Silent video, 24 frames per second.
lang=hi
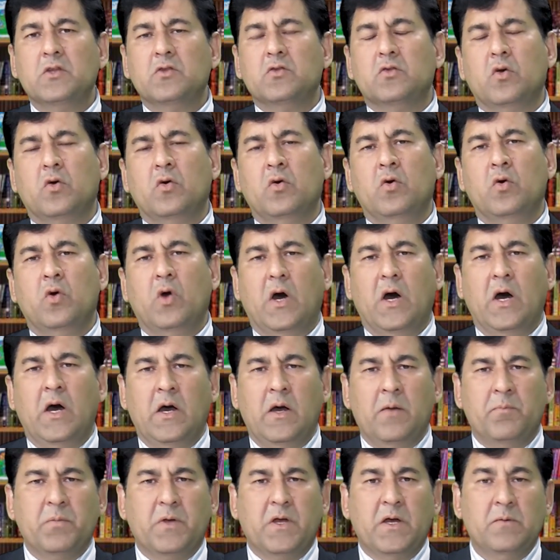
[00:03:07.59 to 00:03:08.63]
तो
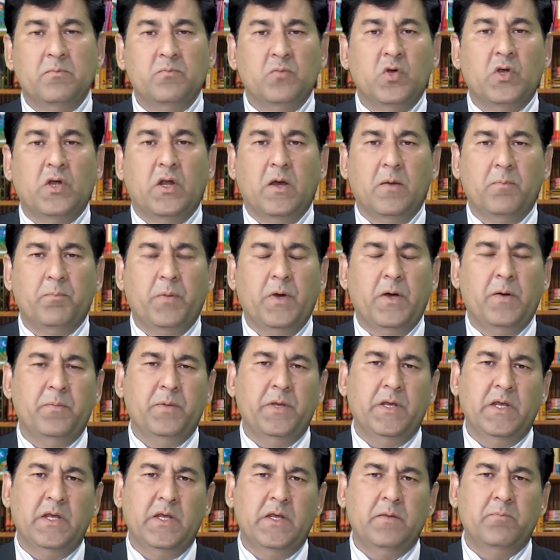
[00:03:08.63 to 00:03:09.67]
आपका मोटापा
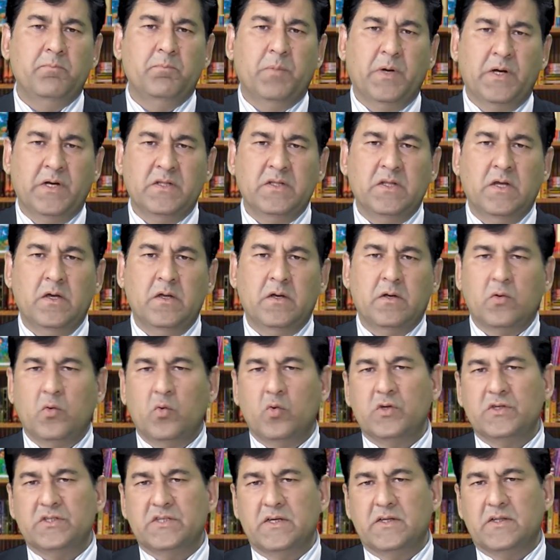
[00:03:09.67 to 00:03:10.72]
भी बढ़ना
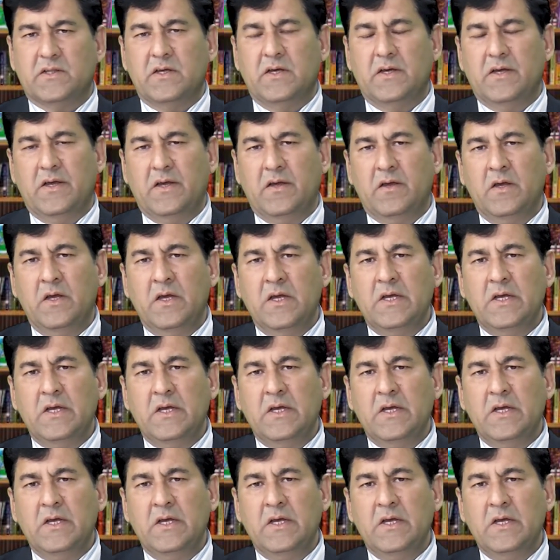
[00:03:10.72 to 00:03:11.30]
रुक जाता है